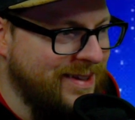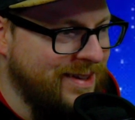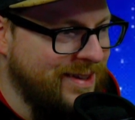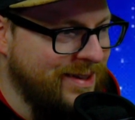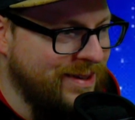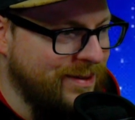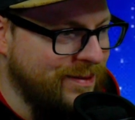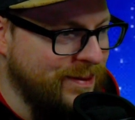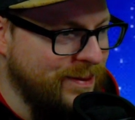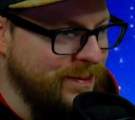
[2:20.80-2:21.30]

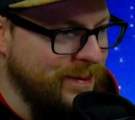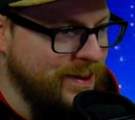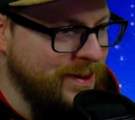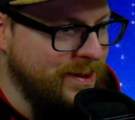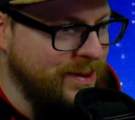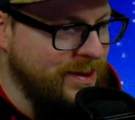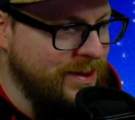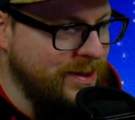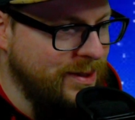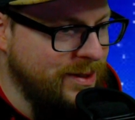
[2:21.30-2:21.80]
Ja, warte mal,
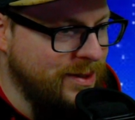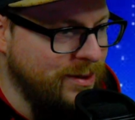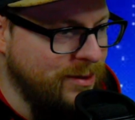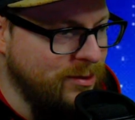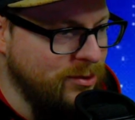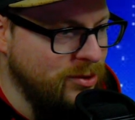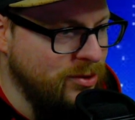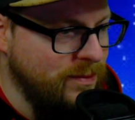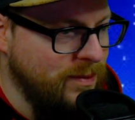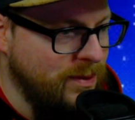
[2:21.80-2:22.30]
die, die
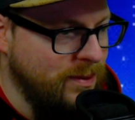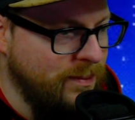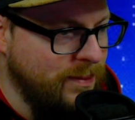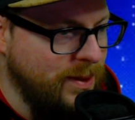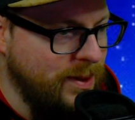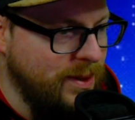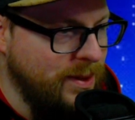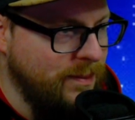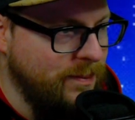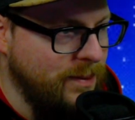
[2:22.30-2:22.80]
tauschen wir
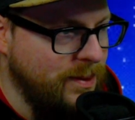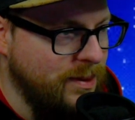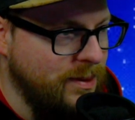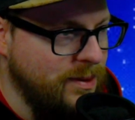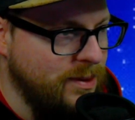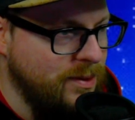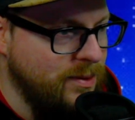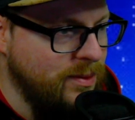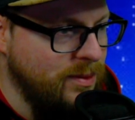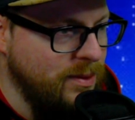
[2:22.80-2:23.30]
nochmal eben
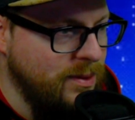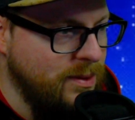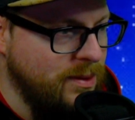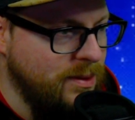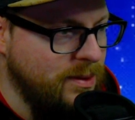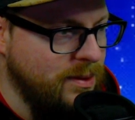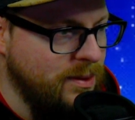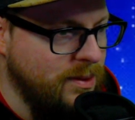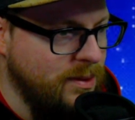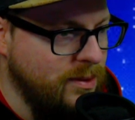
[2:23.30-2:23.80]
ganz kurz.
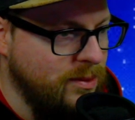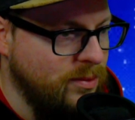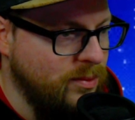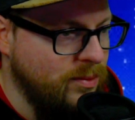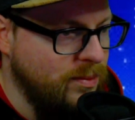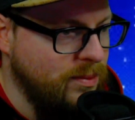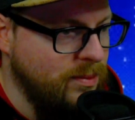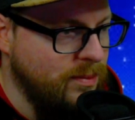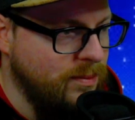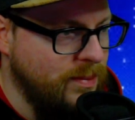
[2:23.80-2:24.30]
Nein,
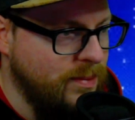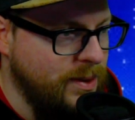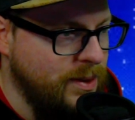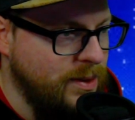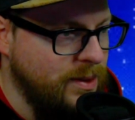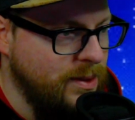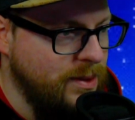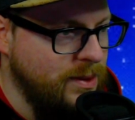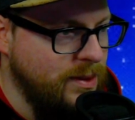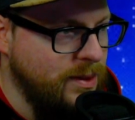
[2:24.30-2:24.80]
du
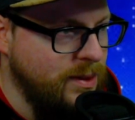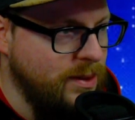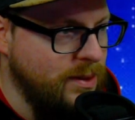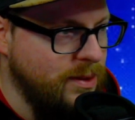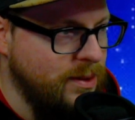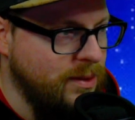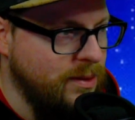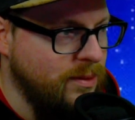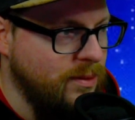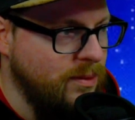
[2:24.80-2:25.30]
behältst die.
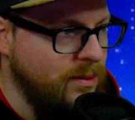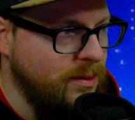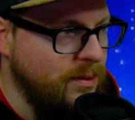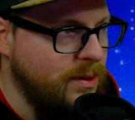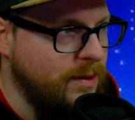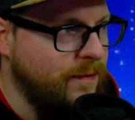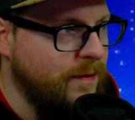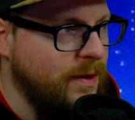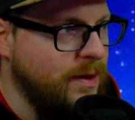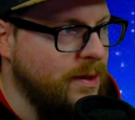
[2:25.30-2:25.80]
So, der
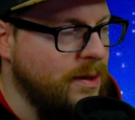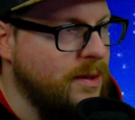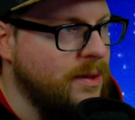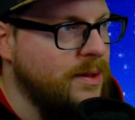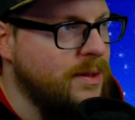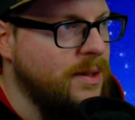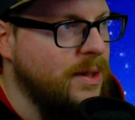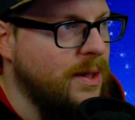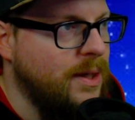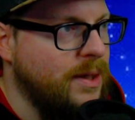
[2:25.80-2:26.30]
Falke
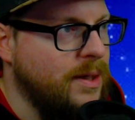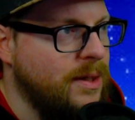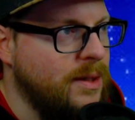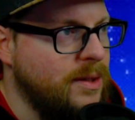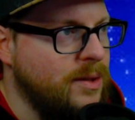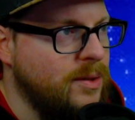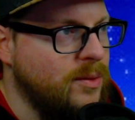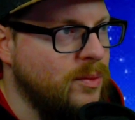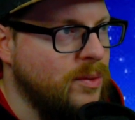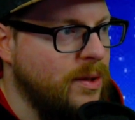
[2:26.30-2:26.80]
ist ja
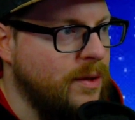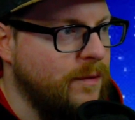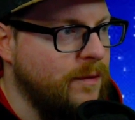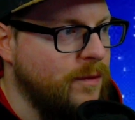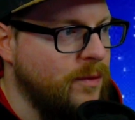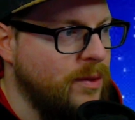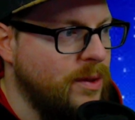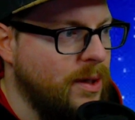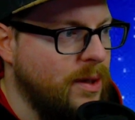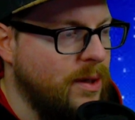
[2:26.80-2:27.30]
eigentlich nur
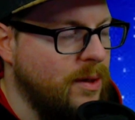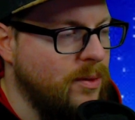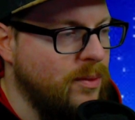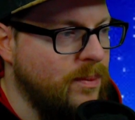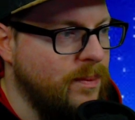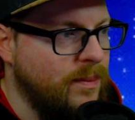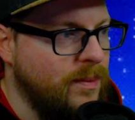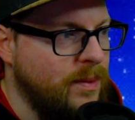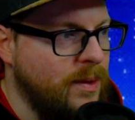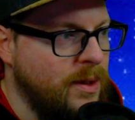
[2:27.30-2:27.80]
dafür da,
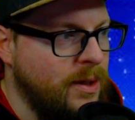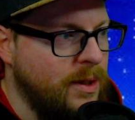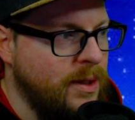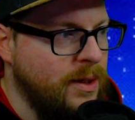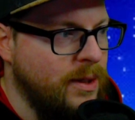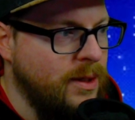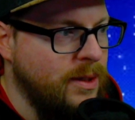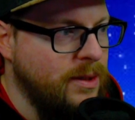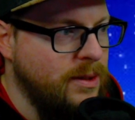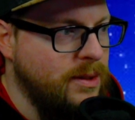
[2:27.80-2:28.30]
um
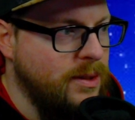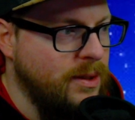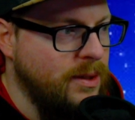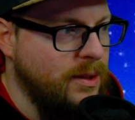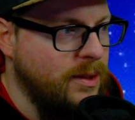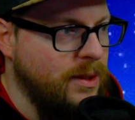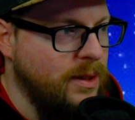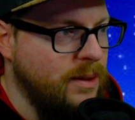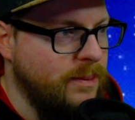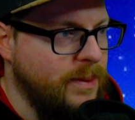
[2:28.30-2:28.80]

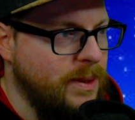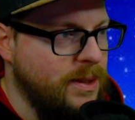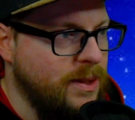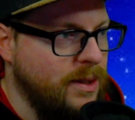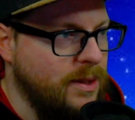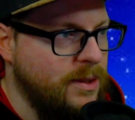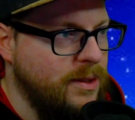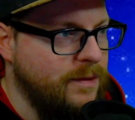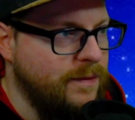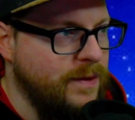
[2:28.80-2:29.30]
den
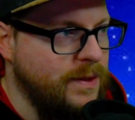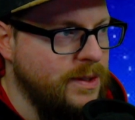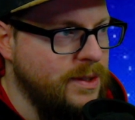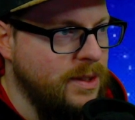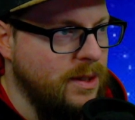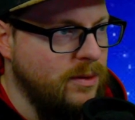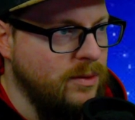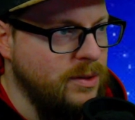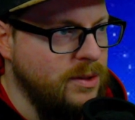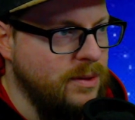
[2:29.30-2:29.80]
elementaren Defense
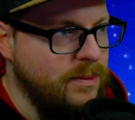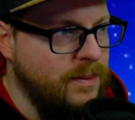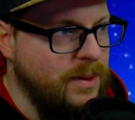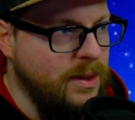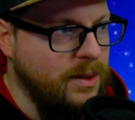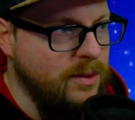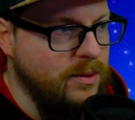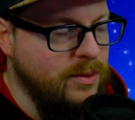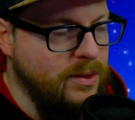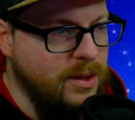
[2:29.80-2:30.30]
down zu
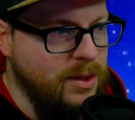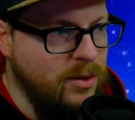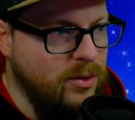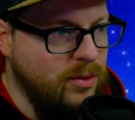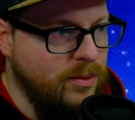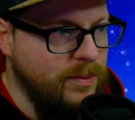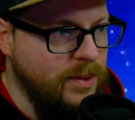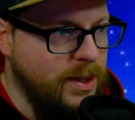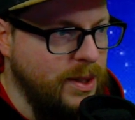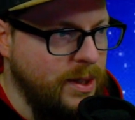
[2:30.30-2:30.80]
machen. Und dann
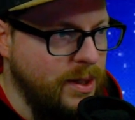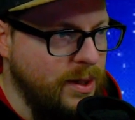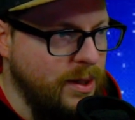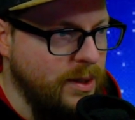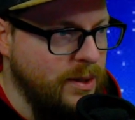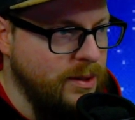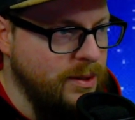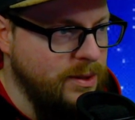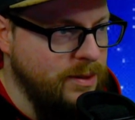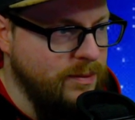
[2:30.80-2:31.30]
kommt
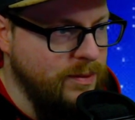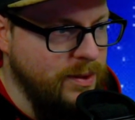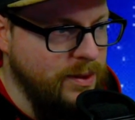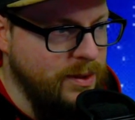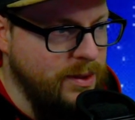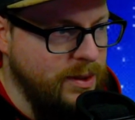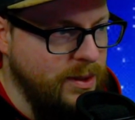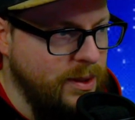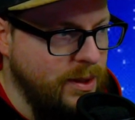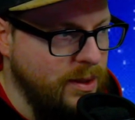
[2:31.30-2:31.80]
Kilian, deswegen
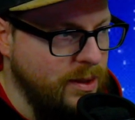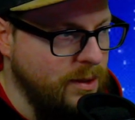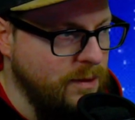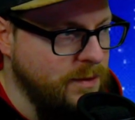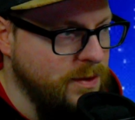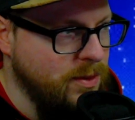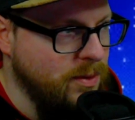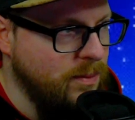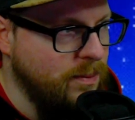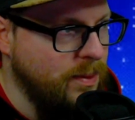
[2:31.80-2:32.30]
der die
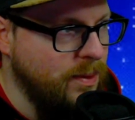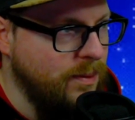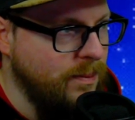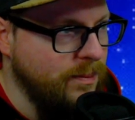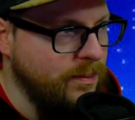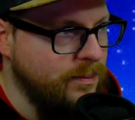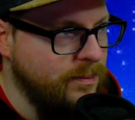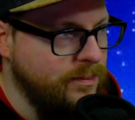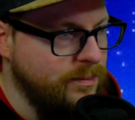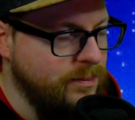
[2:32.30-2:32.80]
Angriffstruppe.
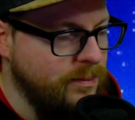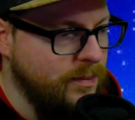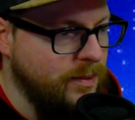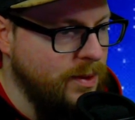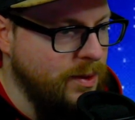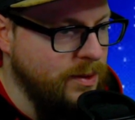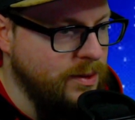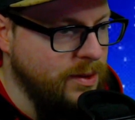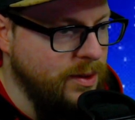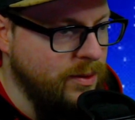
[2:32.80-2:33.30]

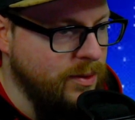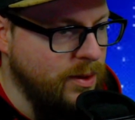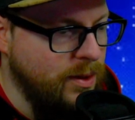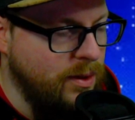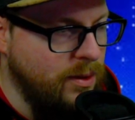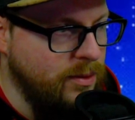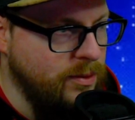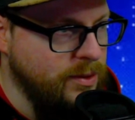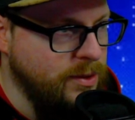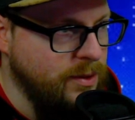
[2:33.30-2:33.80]
Das haut
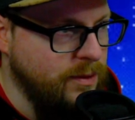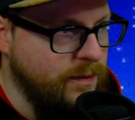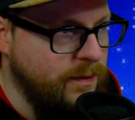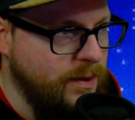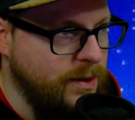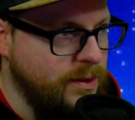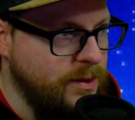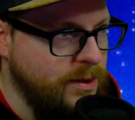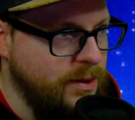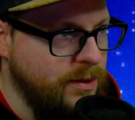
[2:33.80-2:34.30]
auch so
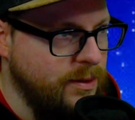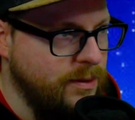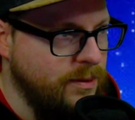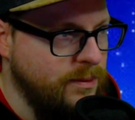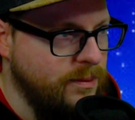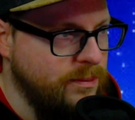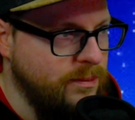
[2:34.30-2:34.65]
weit hin.